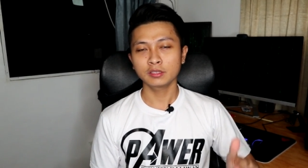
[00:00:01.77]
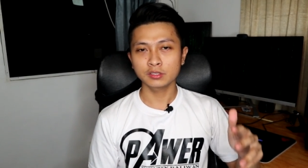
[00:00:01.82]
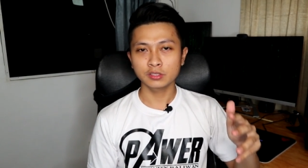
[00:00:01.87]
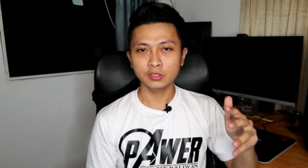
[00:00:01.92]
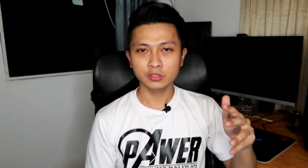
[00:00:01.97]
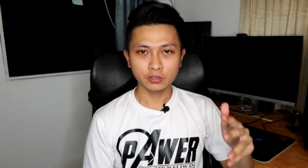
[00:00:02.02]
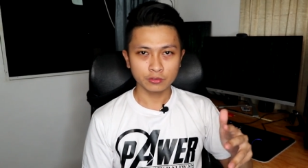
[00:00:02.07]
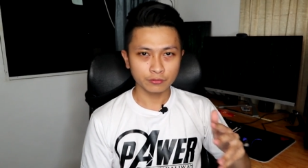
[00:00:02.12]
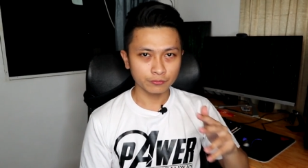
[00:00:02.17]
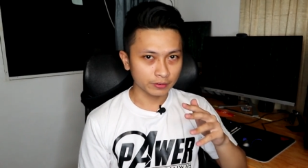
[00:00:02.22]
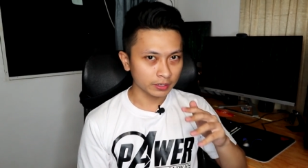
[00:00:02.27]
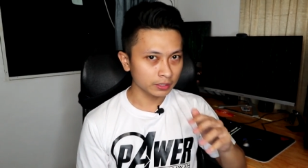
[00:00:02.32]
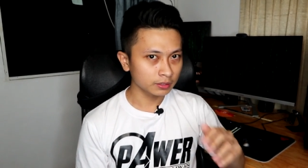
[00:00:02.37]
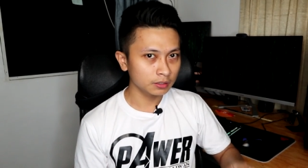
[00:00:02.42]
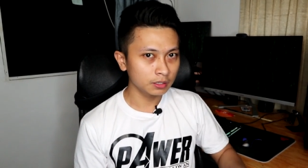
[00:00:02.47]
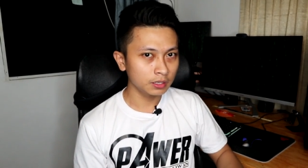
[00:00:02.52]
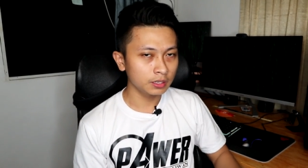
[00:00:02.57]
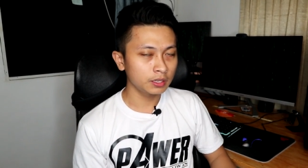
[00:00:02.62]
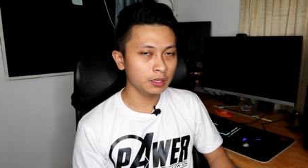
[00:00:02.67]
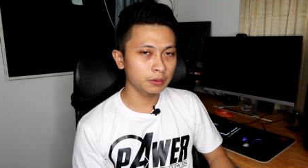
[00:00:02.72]
this is your
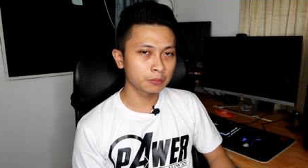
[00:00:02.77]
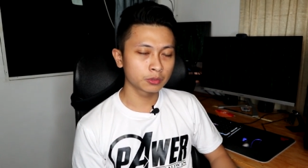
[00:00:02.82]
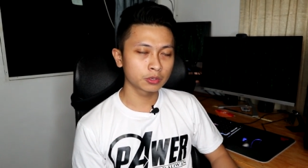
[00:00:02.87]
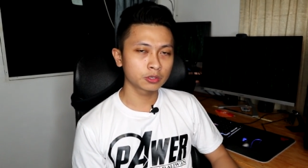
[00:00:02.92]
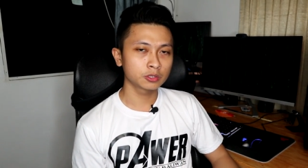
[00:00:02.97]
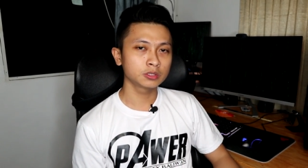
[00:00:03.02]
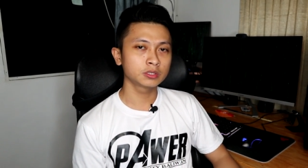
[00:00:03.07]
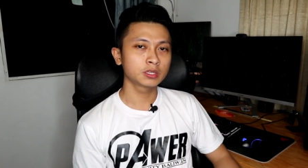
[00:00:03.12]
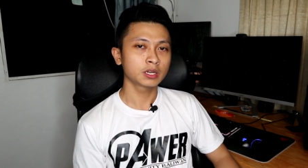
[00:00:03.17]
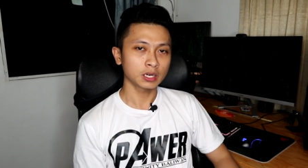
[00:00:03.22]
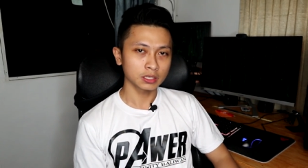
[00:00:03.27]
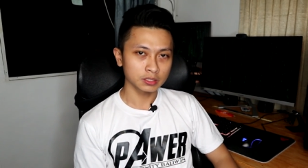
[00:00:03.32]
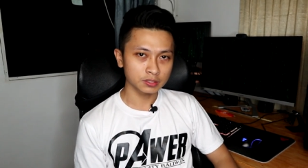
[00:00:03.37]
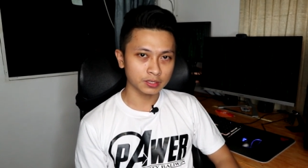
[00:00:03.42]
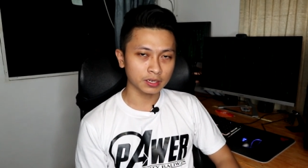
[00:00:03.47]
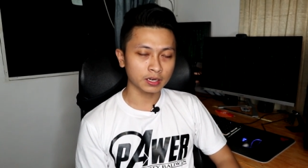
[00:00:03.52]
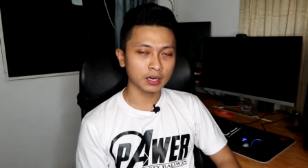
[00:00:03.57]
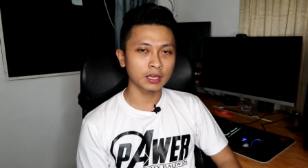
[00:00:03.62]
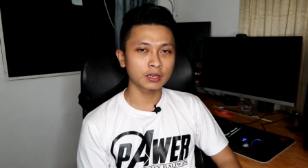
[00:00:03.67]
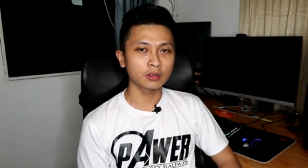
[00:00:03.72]
friendly neighborhood Carl
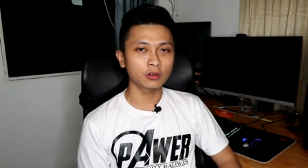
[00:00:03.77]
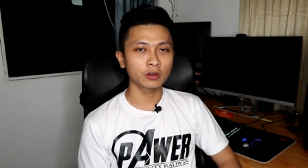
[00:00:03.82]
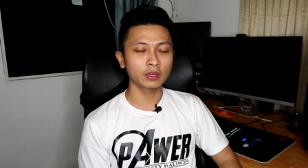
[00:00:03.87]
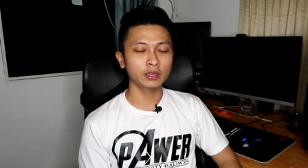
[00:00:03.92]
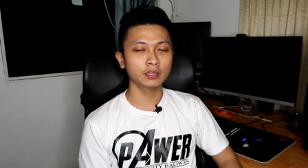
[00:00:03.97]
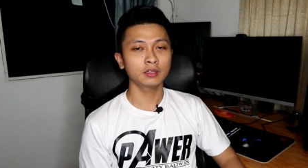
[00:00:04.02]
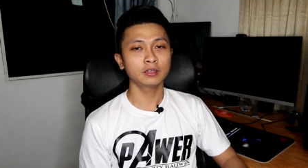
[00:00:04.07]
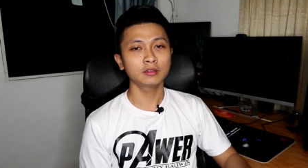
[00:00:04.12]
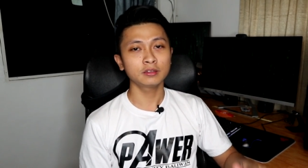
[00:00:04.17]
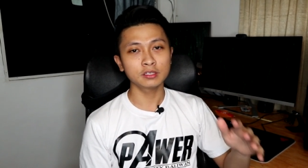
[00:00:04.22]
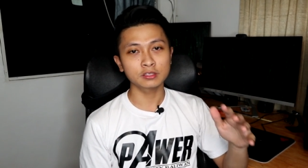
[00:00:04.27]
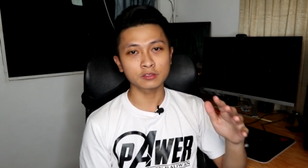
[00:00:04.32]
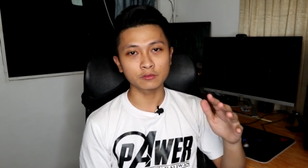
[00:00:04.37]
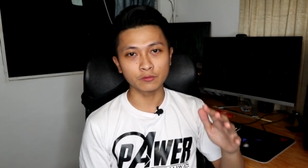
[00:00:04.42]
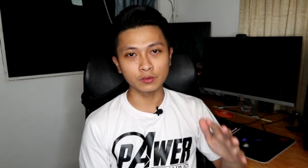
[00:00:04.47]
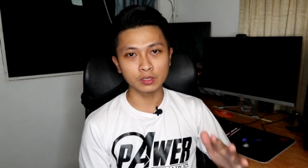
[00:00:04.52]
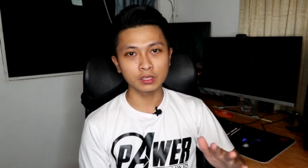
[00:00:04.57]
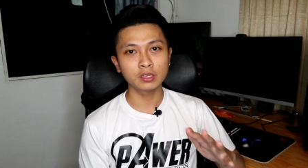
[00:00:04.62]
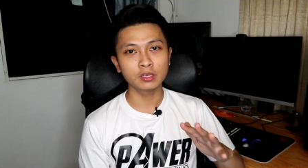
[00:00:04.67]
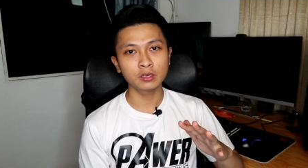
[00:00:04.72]
Serrano and in this
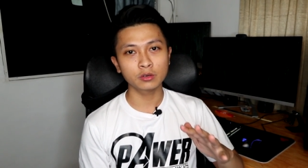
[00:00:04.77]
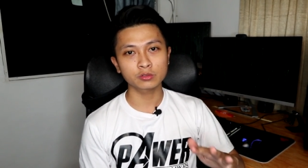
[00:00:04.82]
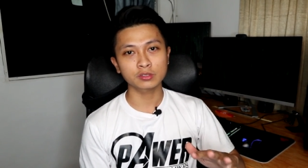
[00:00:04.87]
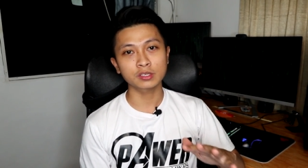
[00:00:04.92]
video,